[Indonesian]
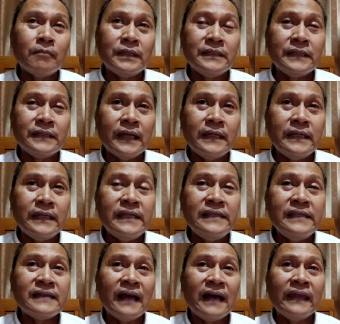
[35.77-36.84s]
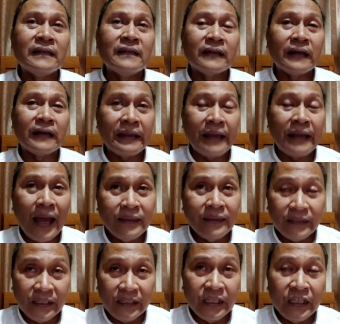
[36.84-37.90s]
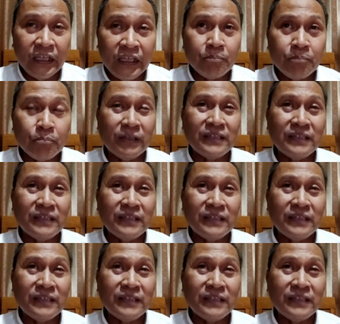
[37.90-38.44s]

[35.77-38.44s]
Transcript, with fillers: menjadi desainer kreatif,